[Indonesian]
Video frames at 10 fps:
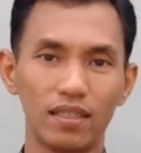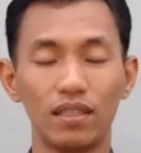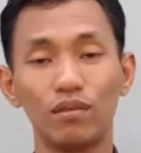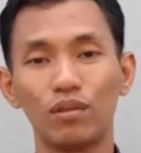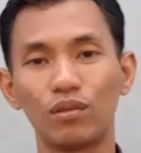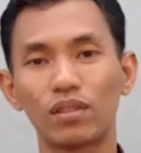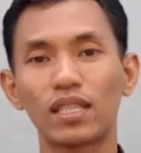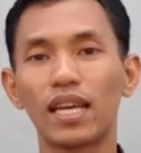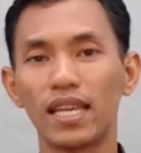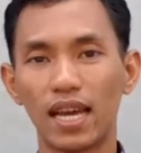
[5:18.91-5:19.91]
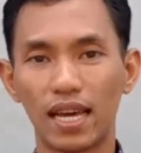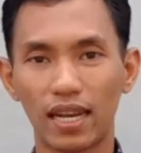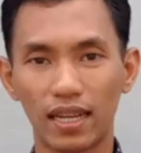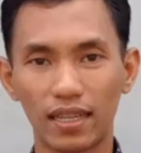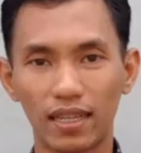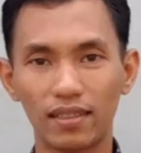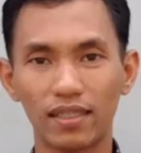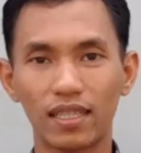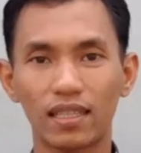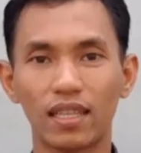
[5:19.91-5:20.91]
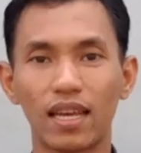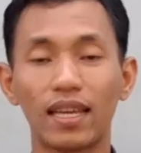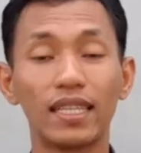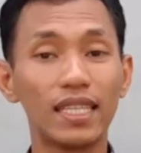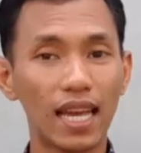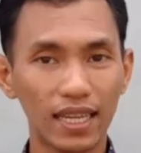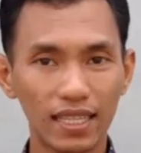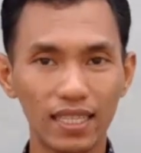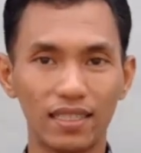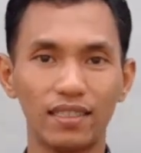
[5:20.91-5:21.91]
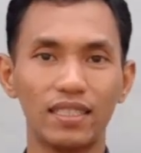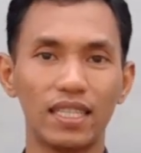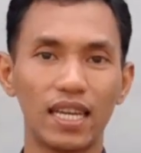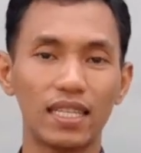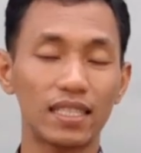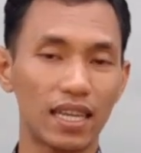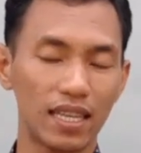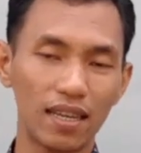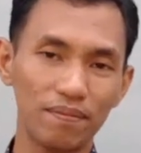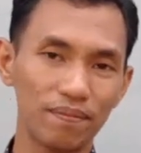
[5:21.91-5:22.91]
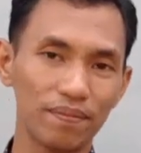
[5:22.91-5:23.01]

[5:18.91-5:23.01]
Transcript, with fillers: uh, untuk saya arahkan serta yakin dengan saya